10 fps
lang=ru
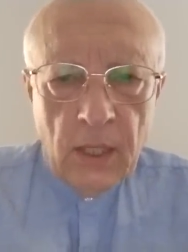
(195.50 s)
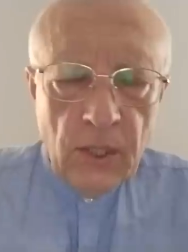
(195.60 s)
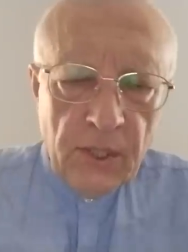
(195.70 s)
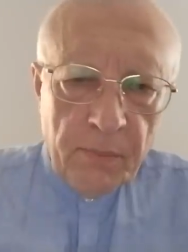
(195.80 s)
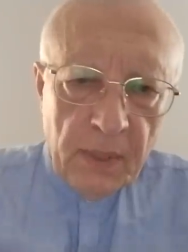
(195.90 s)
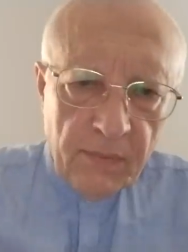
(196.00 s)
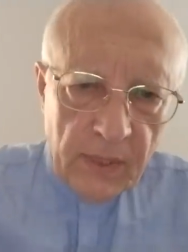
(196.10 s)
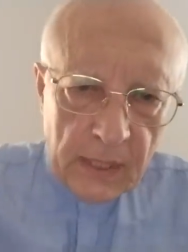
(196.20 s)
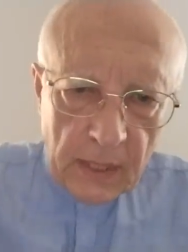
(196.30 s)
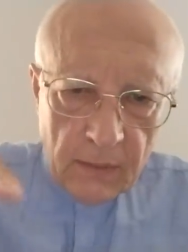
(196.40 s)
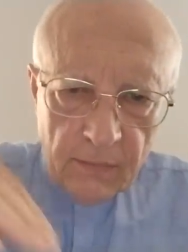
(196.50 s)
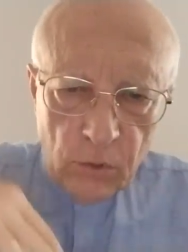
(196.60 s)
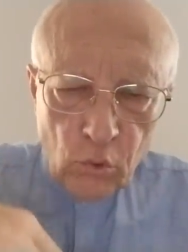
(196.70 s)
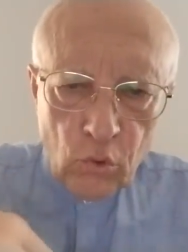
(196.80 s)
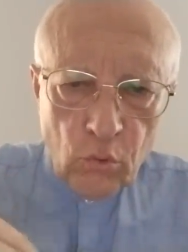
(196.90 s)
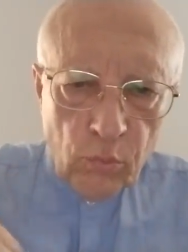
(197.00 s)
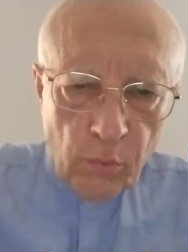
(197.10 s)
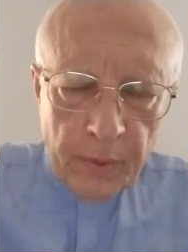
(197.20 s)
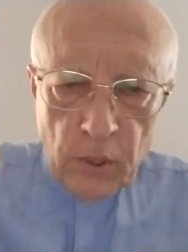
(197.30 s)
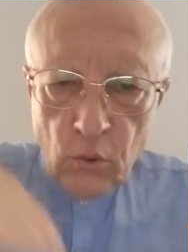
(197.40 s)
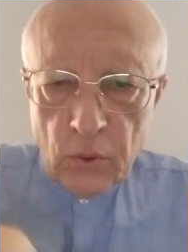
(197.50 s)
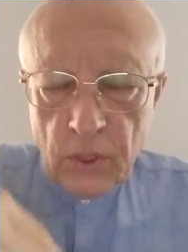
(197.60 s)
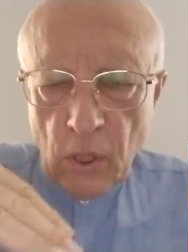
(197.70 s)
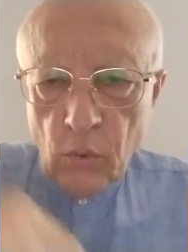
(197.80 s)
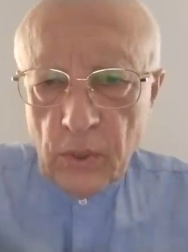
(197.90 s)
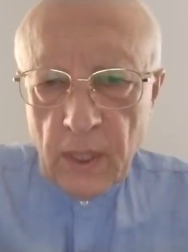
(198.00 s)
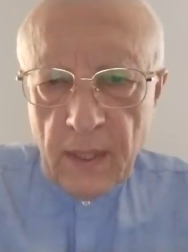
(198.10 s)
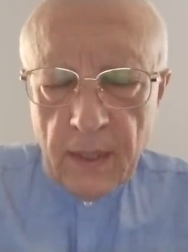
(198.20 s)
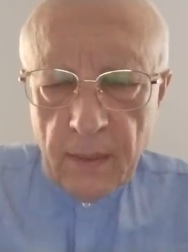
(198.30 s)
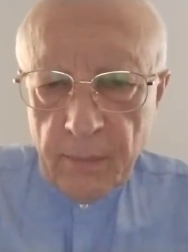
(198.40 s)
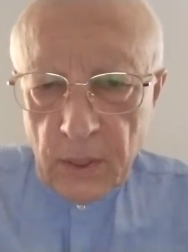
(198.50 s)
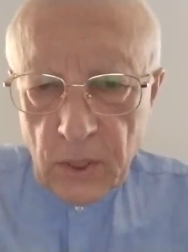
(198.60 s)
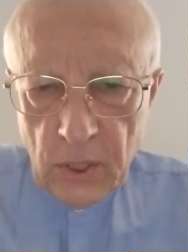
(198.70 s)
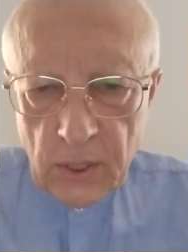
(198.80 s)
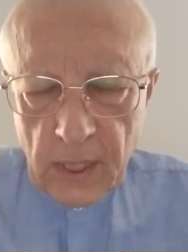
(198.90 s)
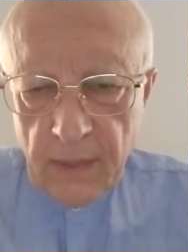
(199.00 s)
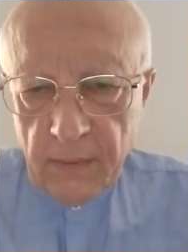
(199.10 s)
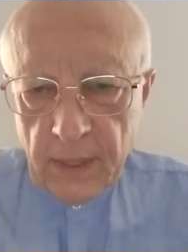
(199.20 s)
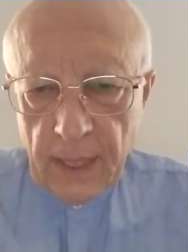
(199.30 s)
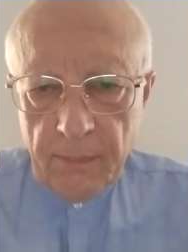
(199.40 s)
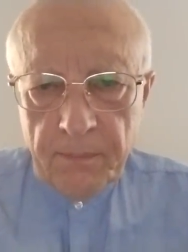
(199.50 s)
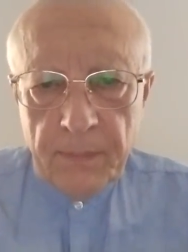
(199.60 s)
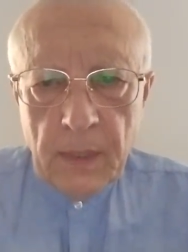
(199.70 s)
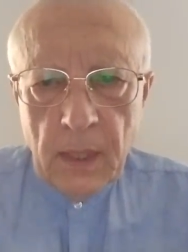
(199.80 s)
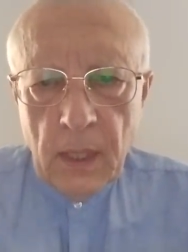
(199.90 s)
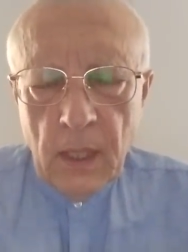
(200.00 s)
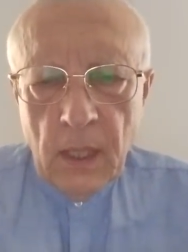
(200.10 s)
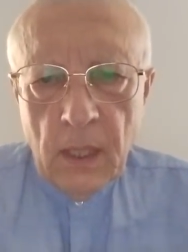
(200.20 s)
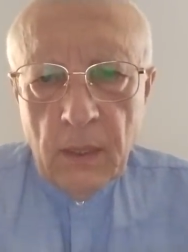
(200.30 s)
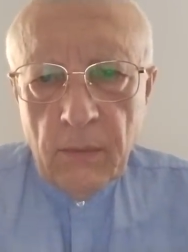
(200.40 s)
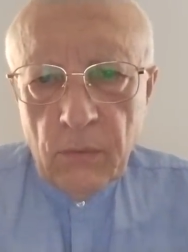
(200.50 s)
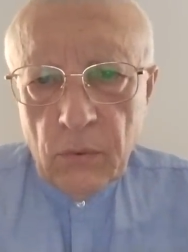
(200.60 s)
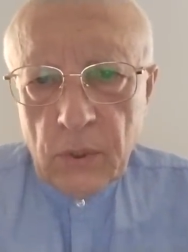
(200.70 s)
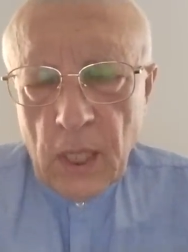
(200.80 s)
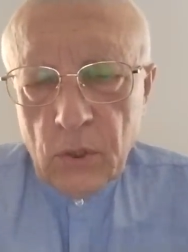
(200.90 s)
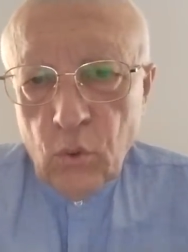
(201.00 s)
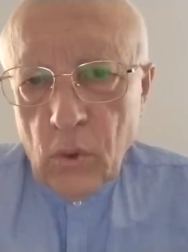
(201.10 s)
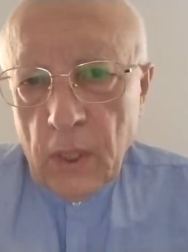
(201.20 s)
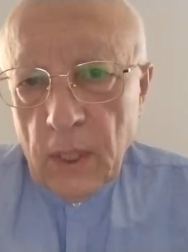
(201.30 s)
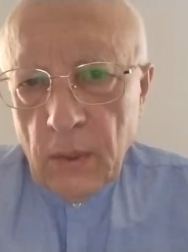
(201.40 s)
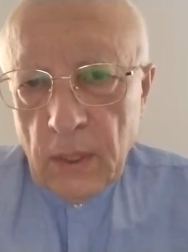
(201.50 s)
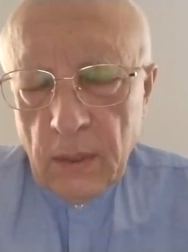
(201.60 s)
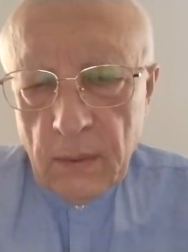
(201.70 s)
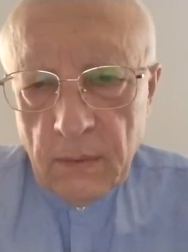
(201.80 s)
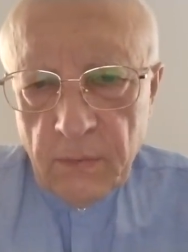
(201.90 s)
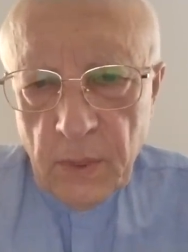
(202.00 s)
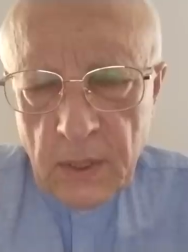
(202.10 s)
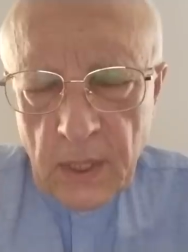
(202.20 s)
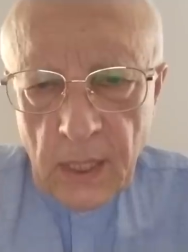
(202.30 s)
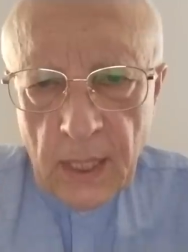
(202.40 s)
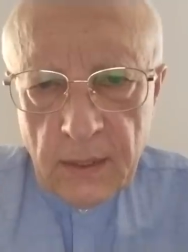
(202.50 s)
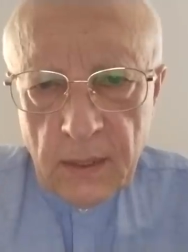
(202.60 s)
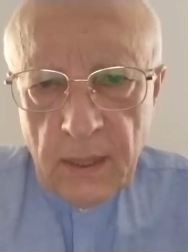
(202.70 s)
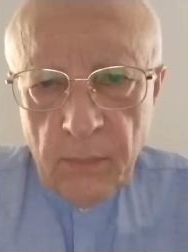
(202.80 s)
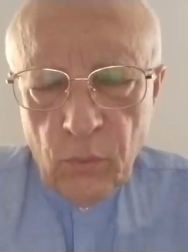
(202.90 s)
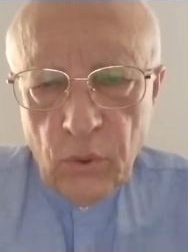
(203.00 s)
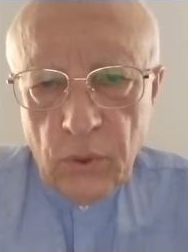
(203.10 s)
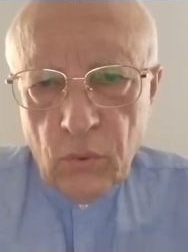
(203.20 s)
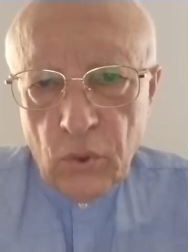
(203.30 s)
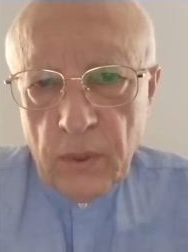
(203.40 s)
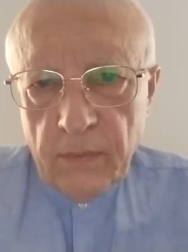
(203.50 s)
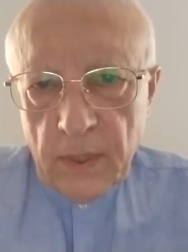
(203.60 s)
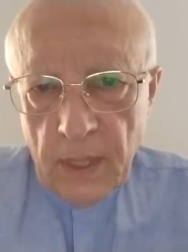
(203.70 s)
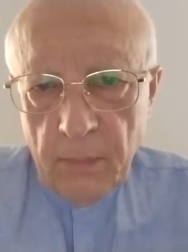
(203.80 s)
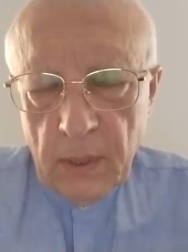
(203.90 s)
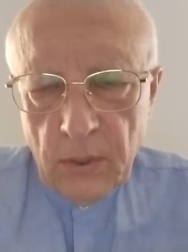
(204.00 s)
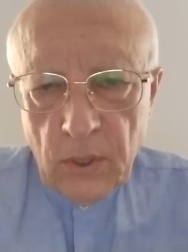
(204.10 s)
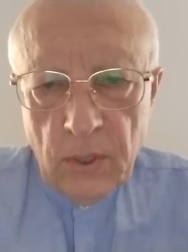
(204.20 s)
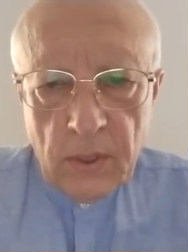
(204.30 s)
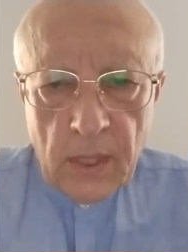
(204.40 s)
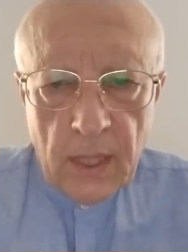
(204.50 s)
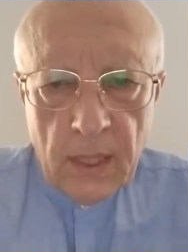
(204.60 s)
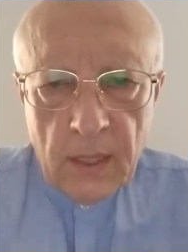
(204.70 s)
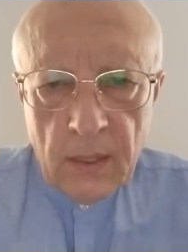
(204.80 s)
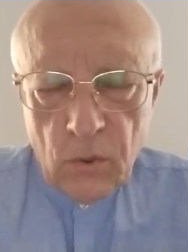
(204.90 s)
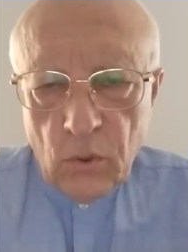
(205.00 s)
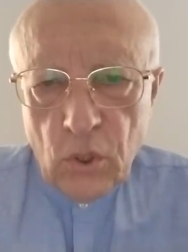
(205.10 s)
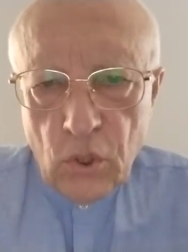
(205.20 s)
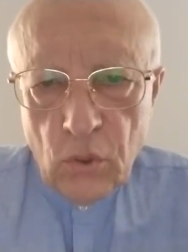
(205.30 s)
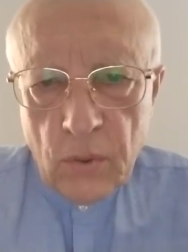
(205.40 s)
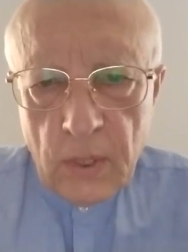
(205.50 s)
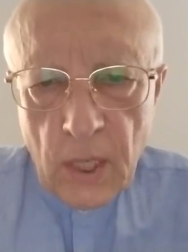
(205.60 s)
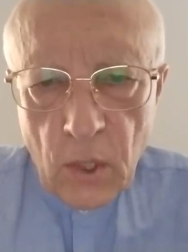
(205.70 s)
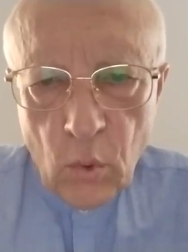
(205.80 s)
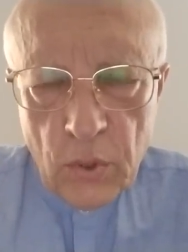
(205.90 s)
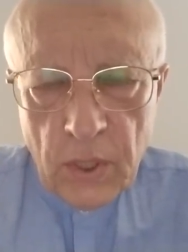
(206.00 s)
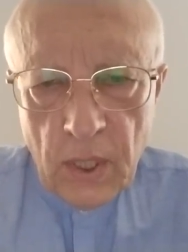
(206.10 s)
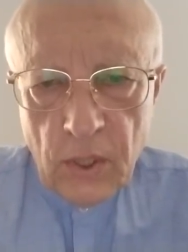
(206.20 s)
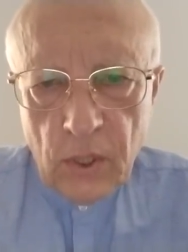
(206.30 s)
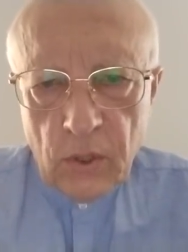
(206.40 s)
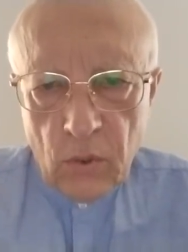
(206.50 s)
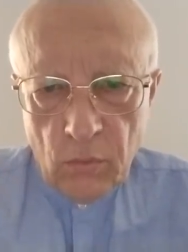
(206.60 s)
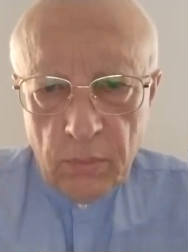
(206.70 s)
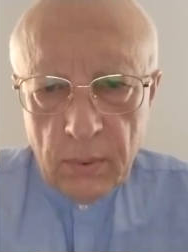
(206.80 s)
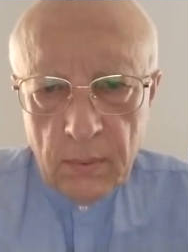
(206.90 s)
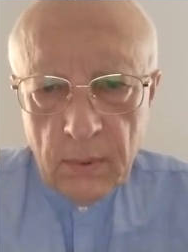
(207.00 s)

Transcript: и теперь в, этот, в эту трубу пойдет соленая балтийская вода. Вот. Как только вместо газа там будет уже вода балтийская, то начнется эрозия этих труб.